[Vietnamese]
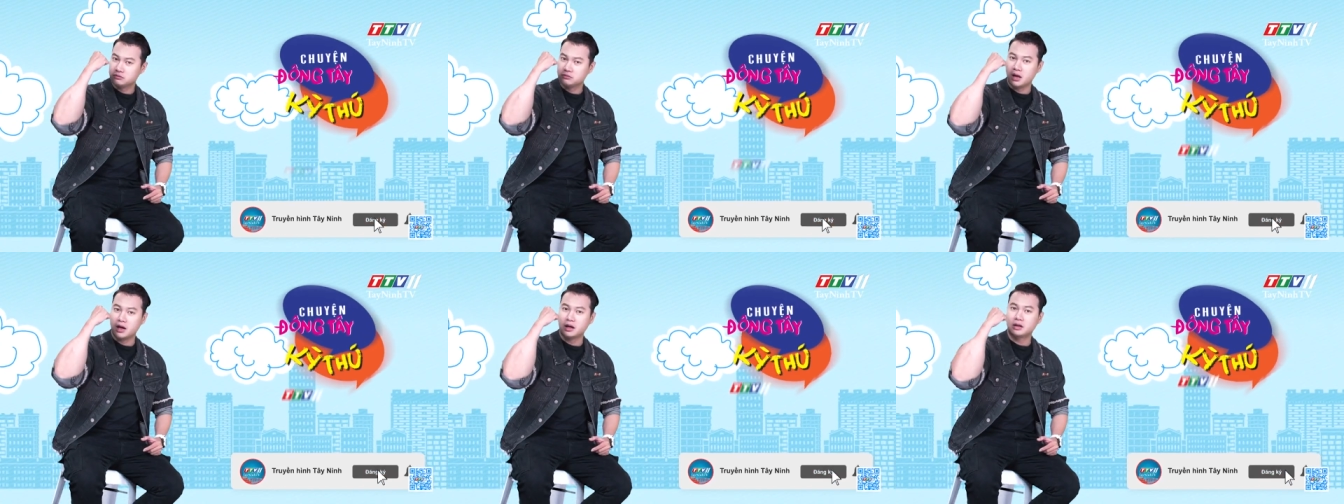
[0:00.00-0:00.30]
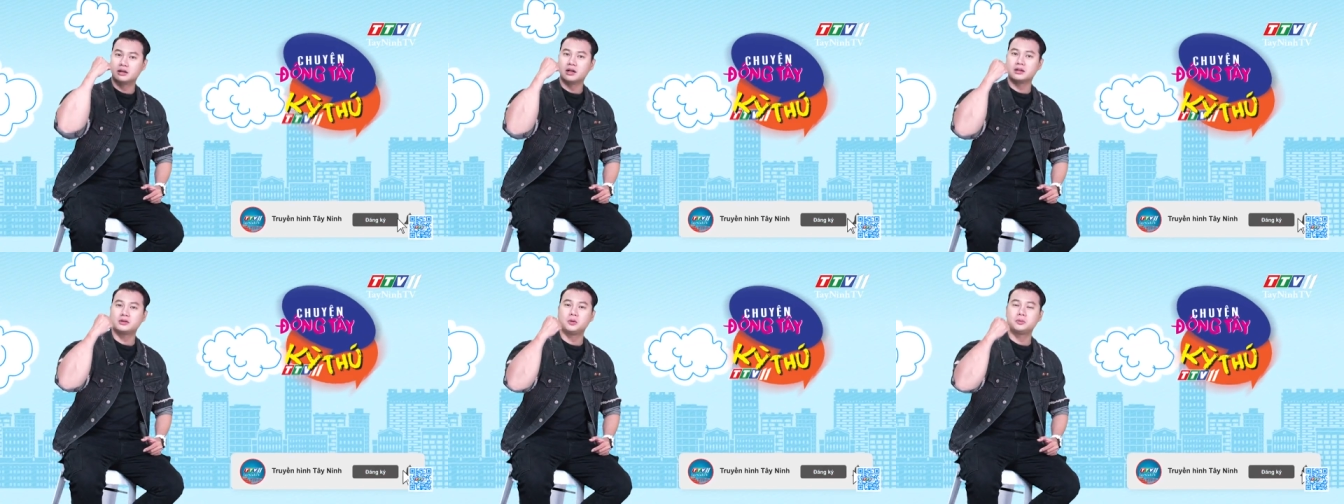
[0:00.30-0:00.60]
đã
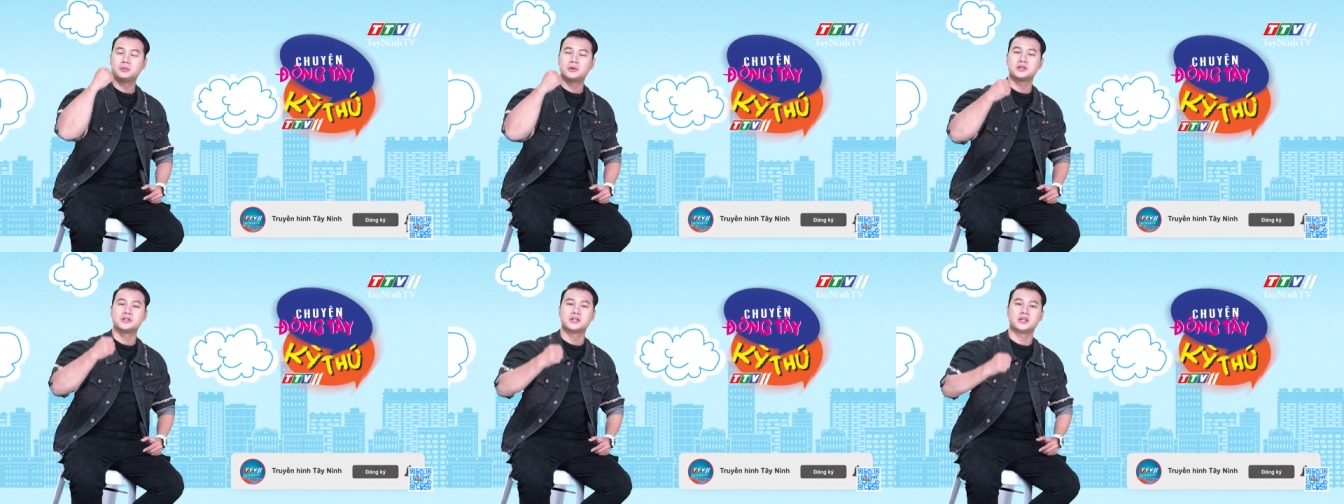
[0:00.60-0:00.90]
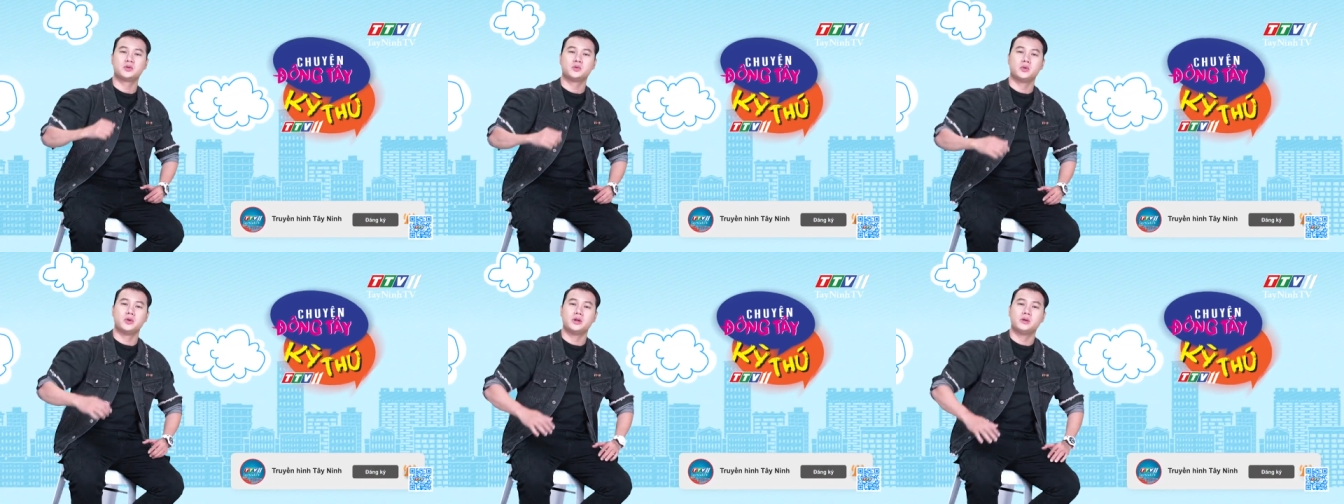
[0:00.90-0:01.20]
kết thúc chương
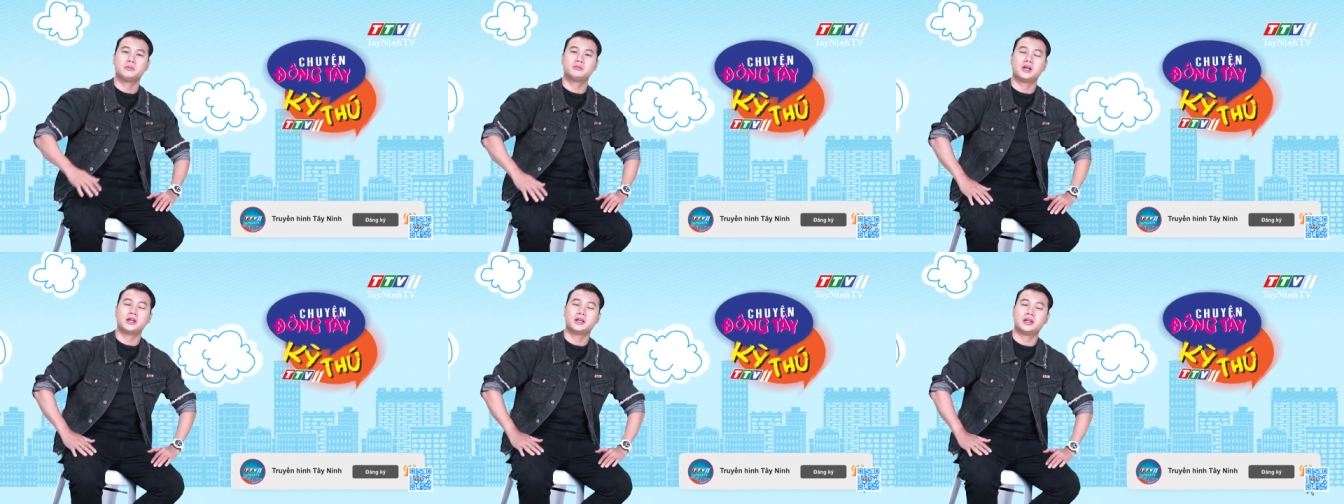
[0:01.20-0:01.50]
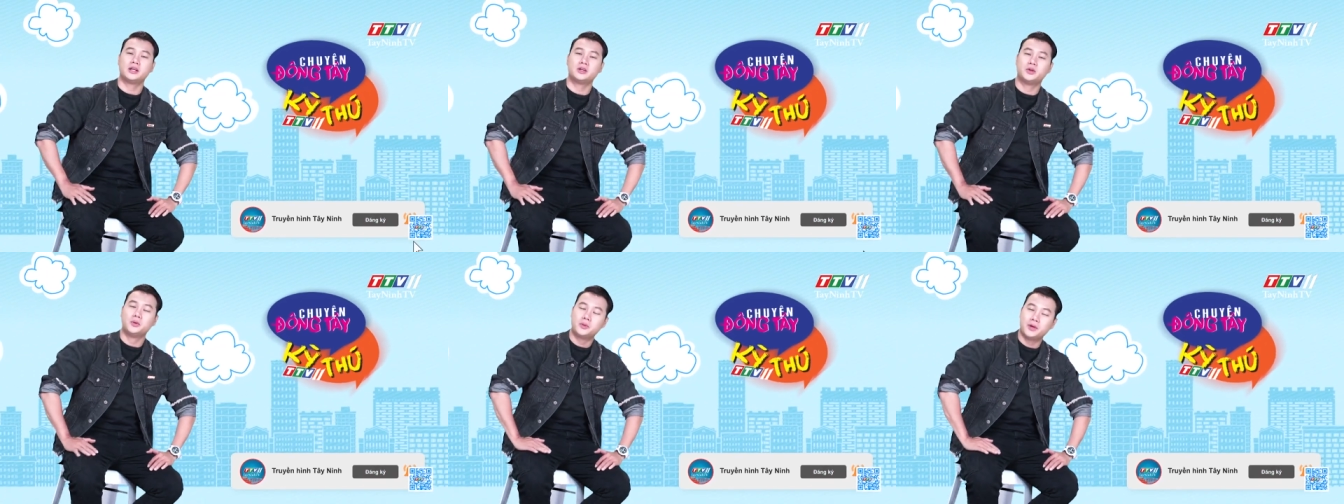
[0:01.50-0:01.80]
trình Chuyện Đông Tây
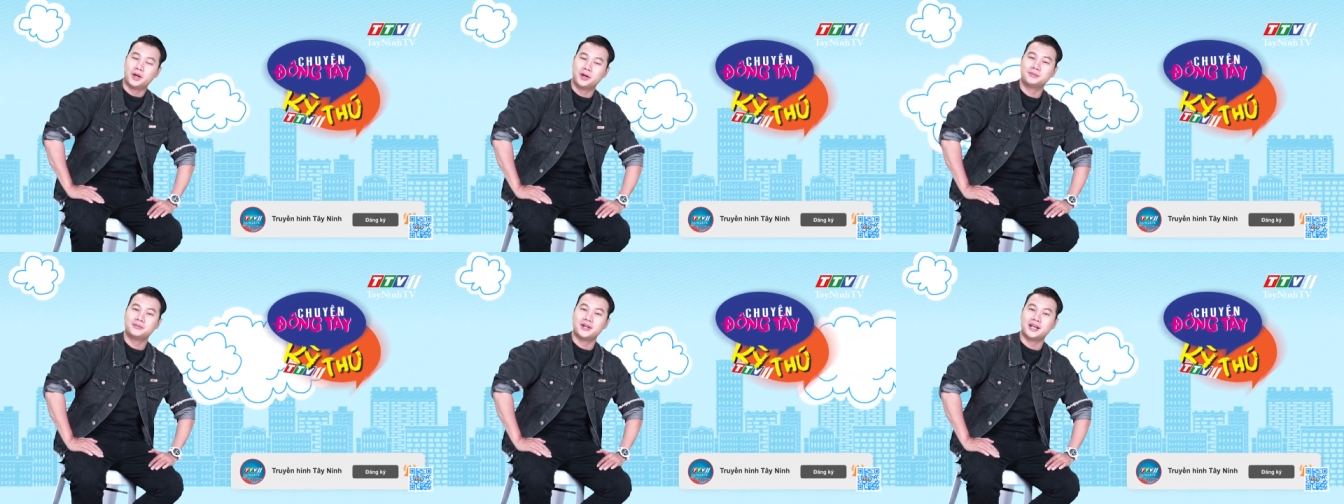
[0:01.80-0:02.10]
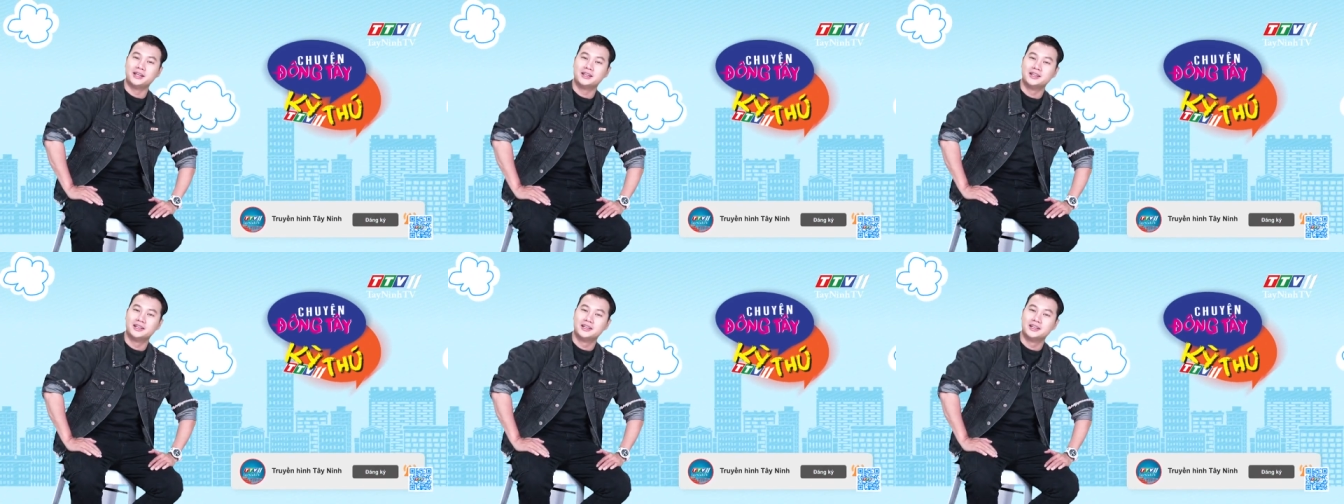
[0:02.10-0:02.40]
Kỳ Thú ngày hôm nay.